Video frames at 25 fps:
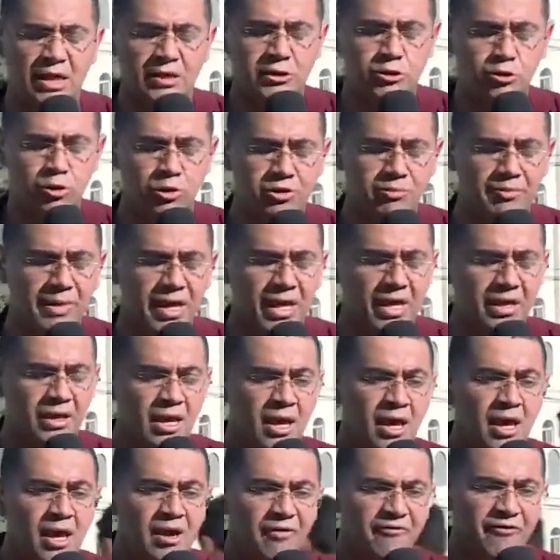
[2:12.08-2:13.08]
الجثمان
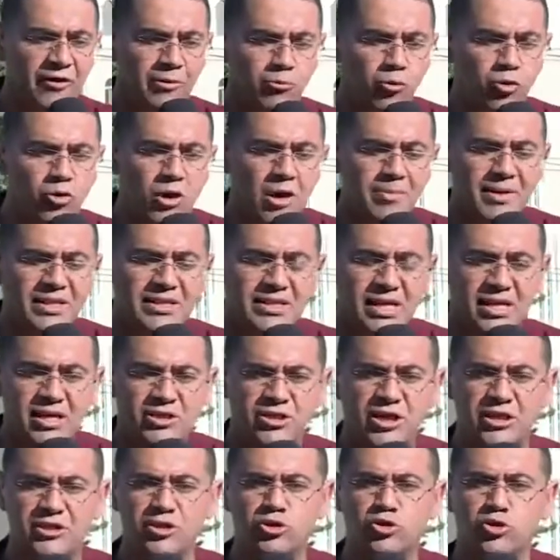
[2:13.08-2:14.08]
في المقابل
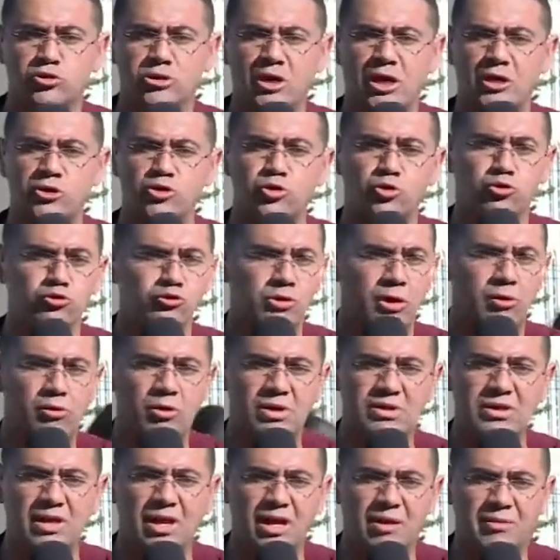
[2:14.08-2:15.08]
تراجعت الشرطة عن
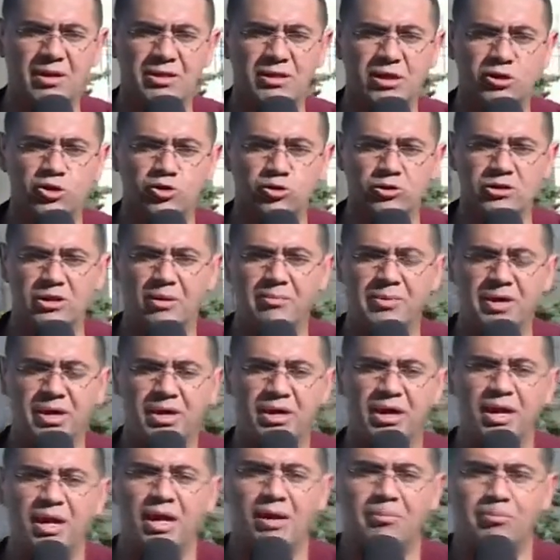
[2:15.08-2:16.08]
شروطها وطالبت
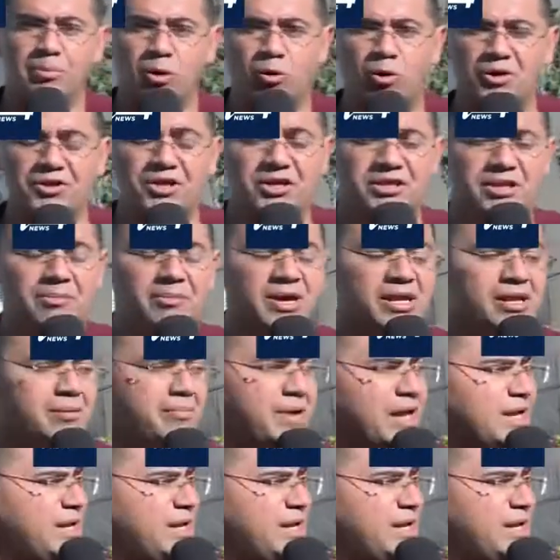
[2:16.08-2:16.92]
الشرطة بوضع ضمانة